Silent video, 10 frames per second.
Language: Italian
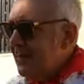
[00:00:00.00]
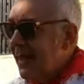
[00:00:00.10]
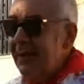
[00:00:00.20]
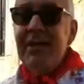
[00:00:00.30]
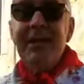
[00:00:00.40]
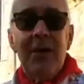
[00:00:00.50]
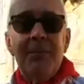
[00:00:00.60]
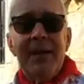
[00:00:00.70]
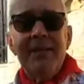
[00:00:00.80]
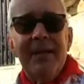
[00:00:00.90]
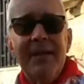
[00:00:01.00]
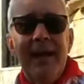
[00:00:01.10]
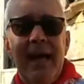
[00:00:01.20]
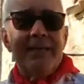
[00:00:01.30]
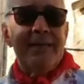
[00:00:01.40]
E venivo a prendere il
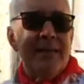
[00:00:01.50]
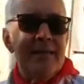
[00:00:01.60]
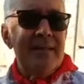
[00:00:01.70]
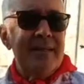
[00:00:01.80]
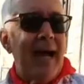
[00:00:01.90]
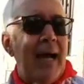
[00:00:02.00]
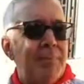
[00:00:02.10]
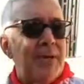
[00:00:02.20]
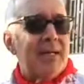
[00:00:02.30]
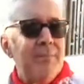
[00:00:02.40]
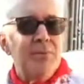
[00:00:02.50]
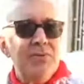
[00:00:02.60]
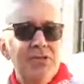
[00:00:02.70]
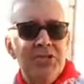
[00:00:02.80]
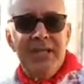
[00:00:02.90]
latte di capra che è più
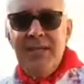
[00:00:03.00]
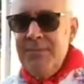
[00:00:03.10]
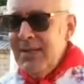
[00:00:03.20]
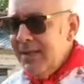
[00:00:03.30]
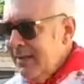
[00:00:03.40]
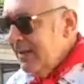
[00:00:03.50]
digeribile.